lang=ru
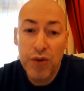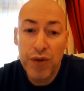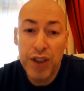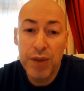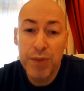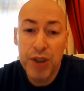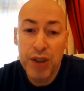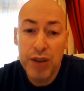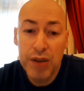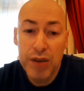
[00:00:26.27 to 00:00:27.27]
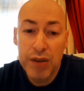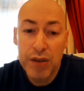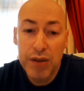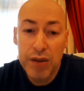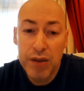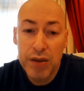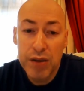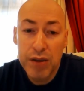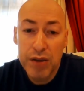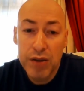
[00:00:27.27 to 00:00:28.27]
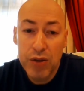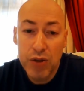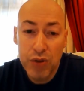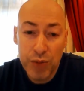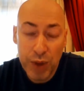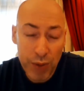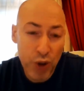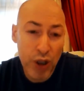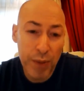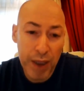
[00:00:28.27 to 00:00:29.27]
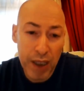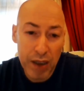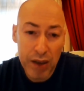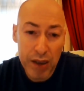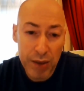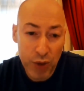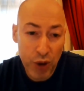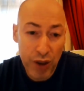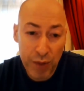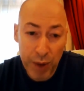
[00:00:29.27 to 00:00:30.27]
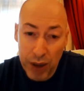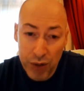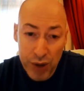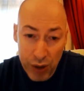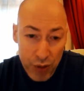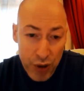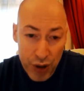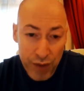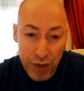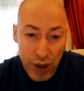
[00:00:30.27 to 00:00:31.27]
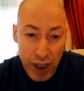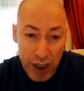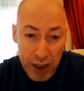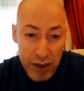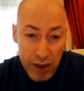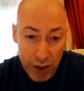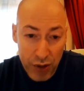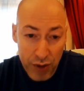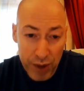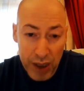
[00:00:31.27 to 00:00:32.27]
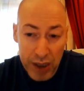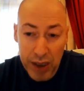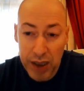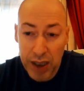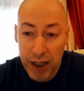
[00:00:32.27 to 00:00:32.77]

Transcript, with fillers: Витебск ну, мне многое понравилось, и многое в Беларуси лучше, чем в Украине, хочу вам сказать.